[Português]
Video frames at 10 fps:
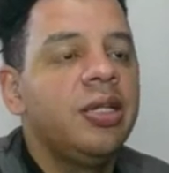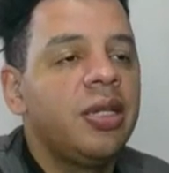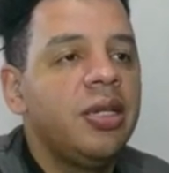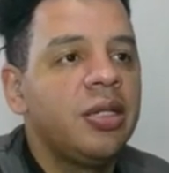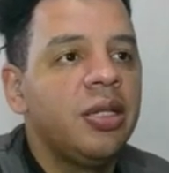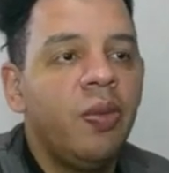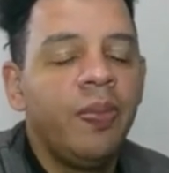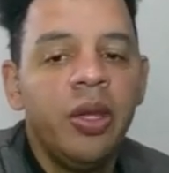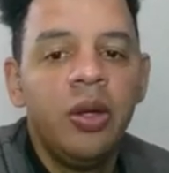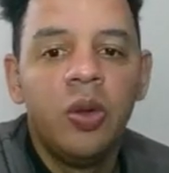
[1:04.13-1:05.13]
na descrição,
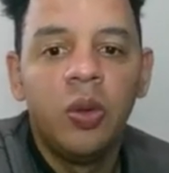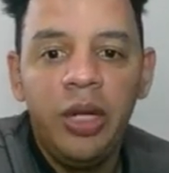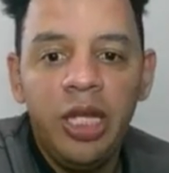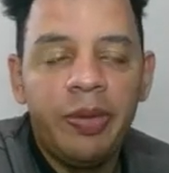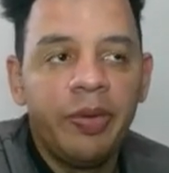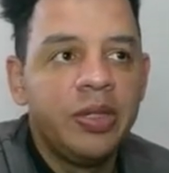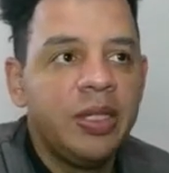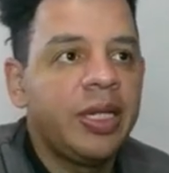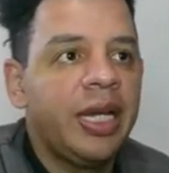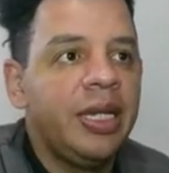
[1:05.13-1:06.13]
o link para
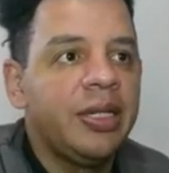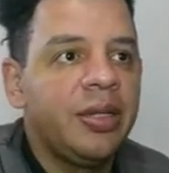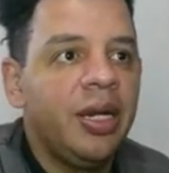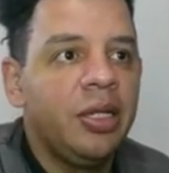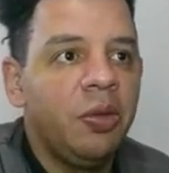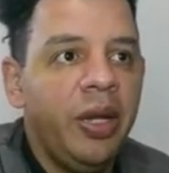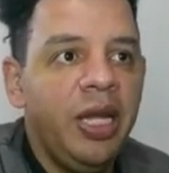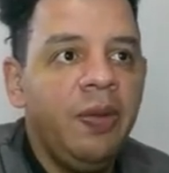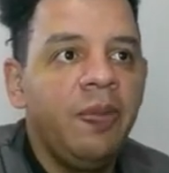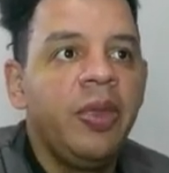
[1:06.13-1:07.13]
você se cadastrar
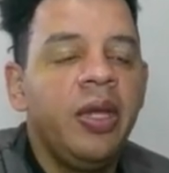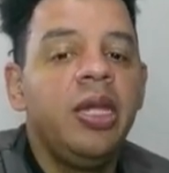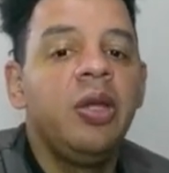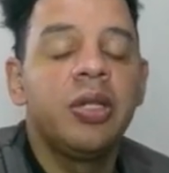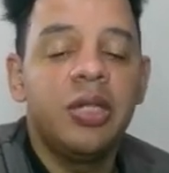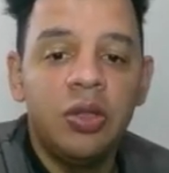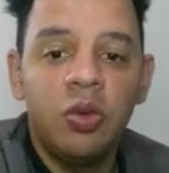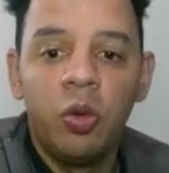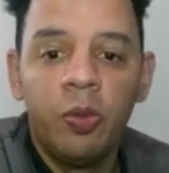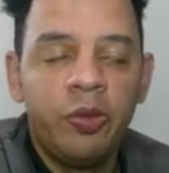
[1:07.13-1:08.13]
também e o
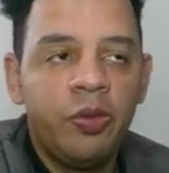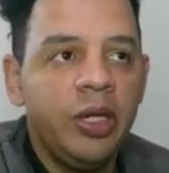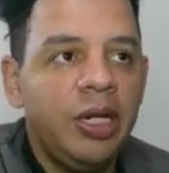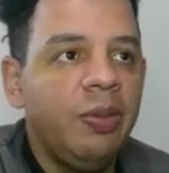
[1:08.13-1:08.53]
acesso ao grupo free.